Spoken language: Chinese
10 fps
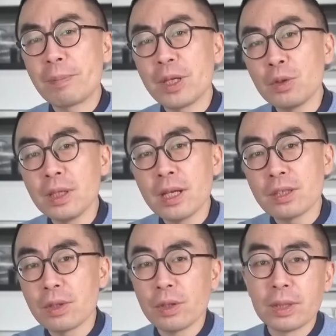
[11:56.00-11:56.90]
无法编队
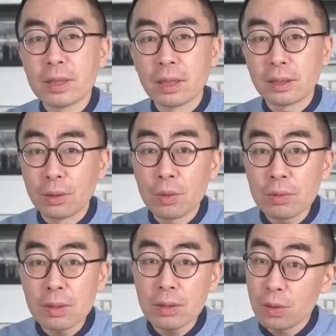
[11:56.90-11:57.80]
呢，就意味着铁
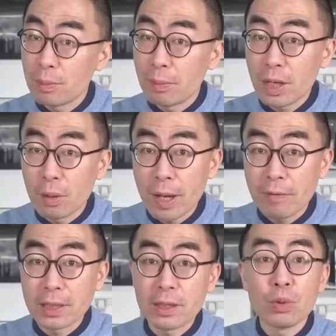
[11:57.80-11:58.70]
路公司是没有
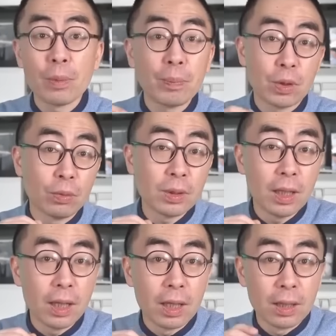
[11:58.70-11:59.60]
办法针对不
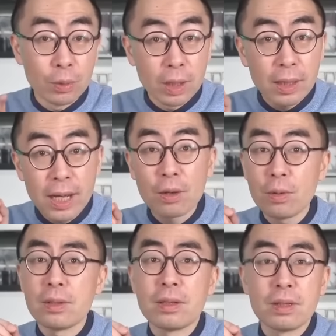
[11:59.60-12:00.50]
同的旅客
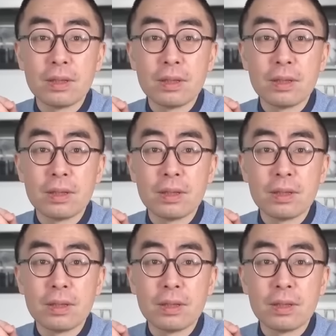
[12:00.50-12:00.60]
量或